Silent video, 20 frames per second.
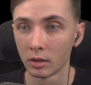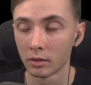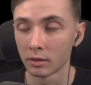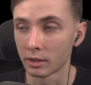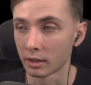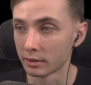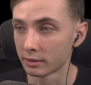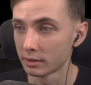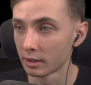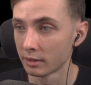
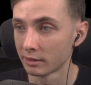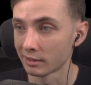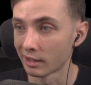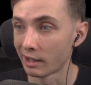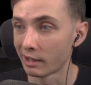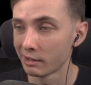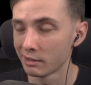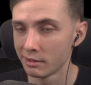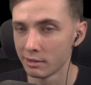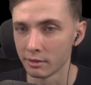Content
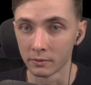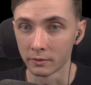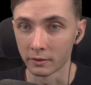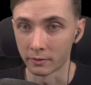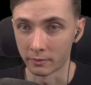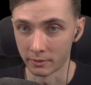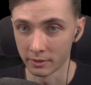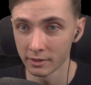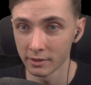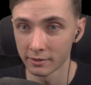ID. В
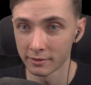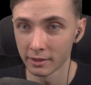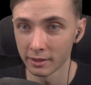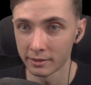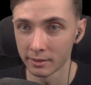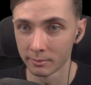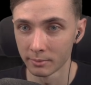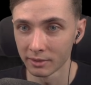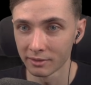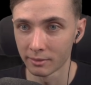связи с
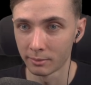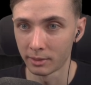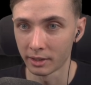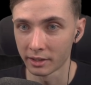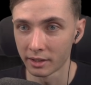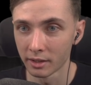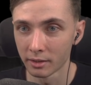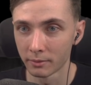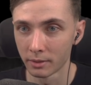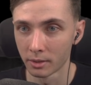этим мы
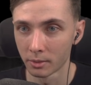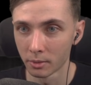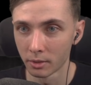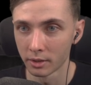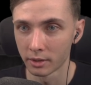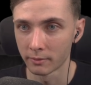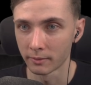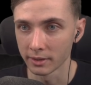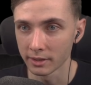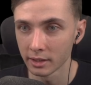заблокировали
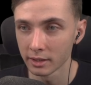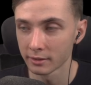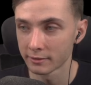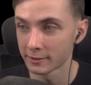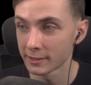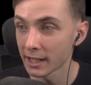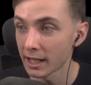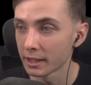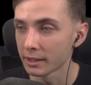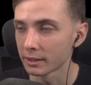ролик в отдельных
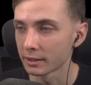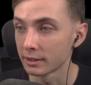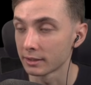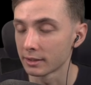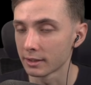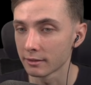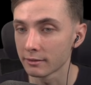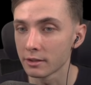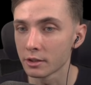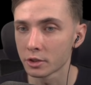странах.
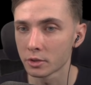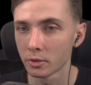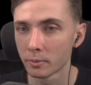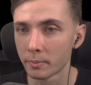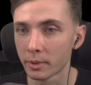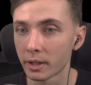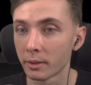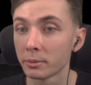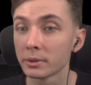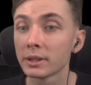Это, если что,
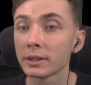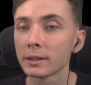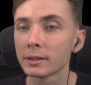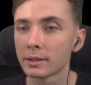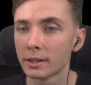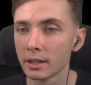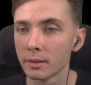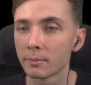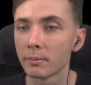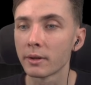про вот этот
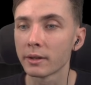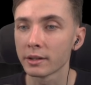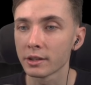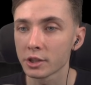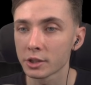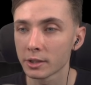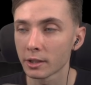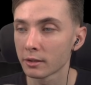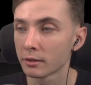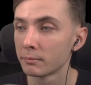клип
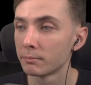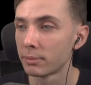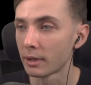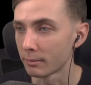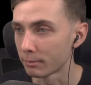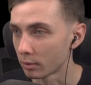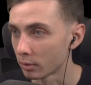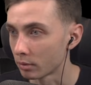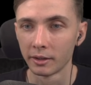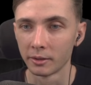Моргенштерн
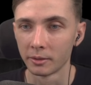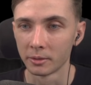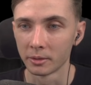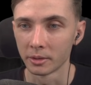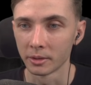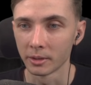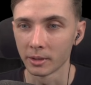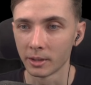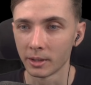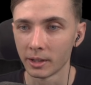Пабло.
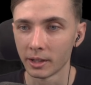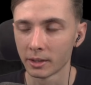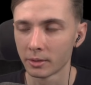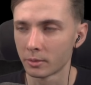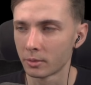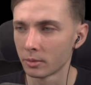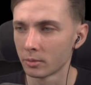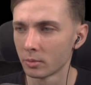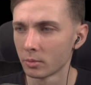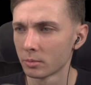Вот. Я
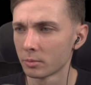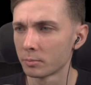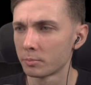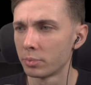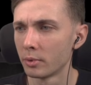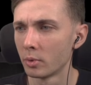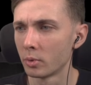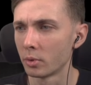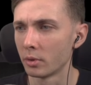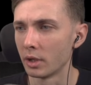такой, ну,
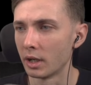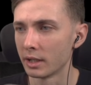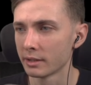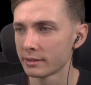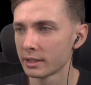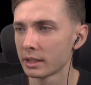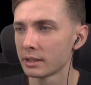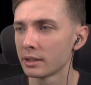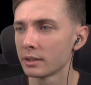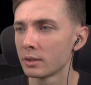похуй. А
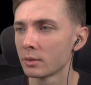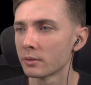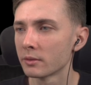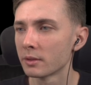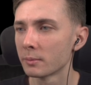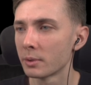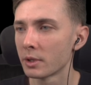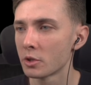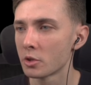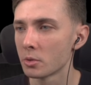знаете, где он
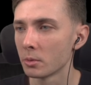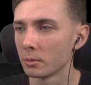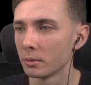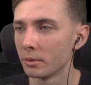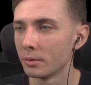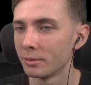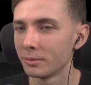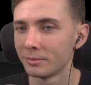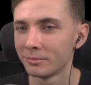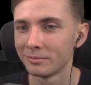запрещен?
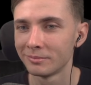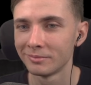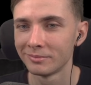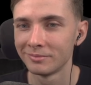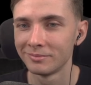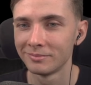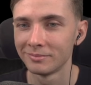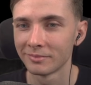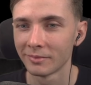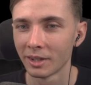
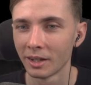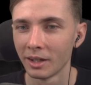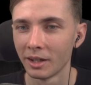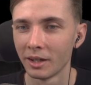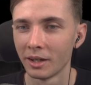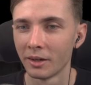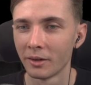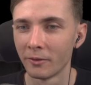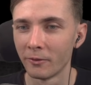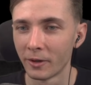
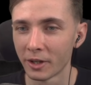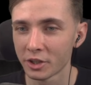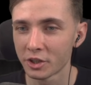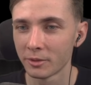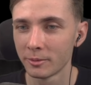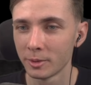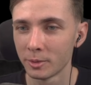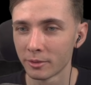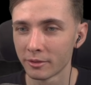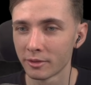Ваше
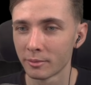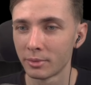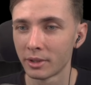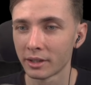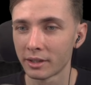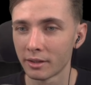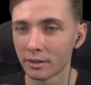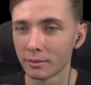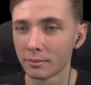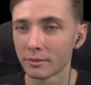видео
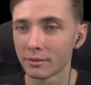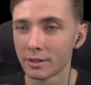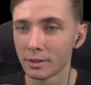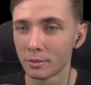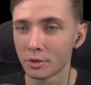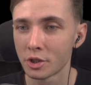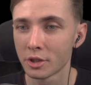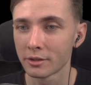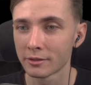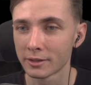заблокировано в
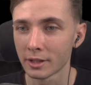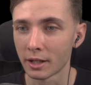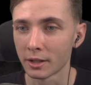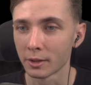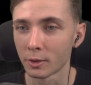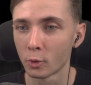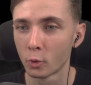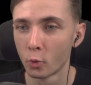следующих странах.